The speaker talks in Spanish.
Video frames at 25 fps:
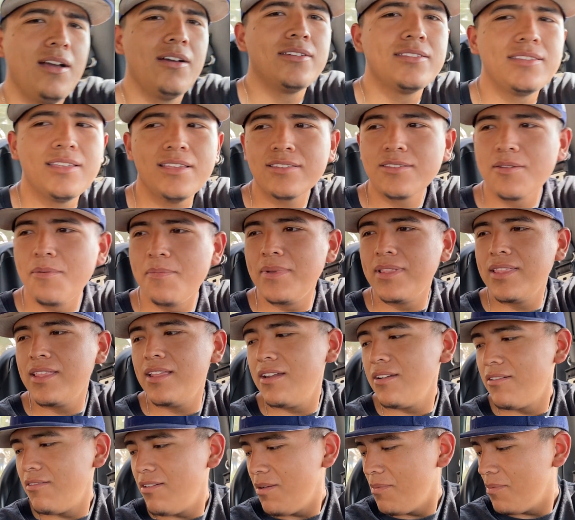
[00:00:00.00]
ustedes comenten
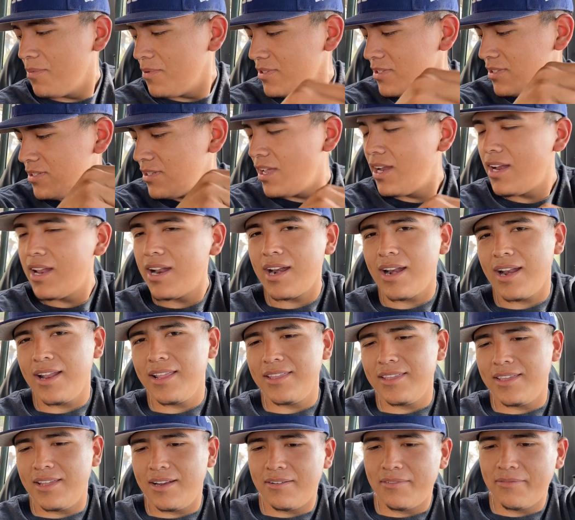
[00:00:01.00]
cómo le podemos decir a la
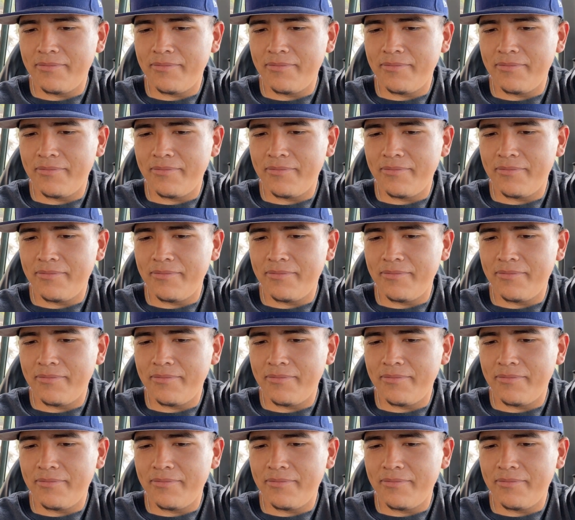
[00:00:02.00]
araña.